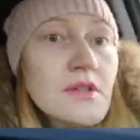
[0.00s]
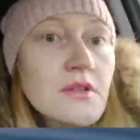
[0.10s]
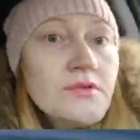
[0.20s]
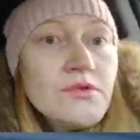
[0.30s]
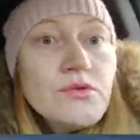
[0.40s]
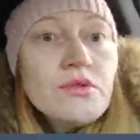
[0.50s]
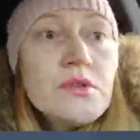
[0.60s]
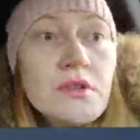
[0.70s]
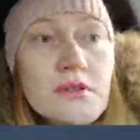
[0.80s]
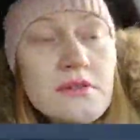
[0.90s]
И все
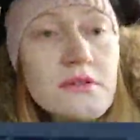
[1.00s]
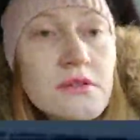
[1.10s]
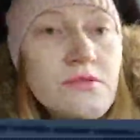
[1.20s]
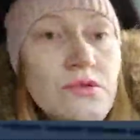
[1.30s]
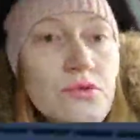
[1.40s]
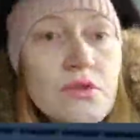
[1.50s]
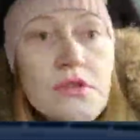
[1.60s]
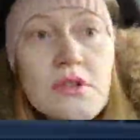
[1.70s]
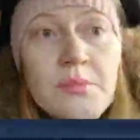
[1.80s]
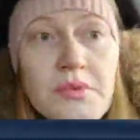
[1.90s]
это, и все
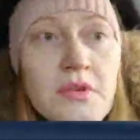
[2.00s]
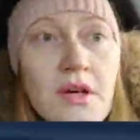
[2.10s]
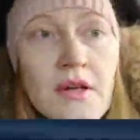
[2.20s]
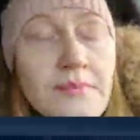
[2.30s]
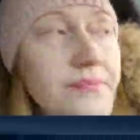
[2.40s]
это беда.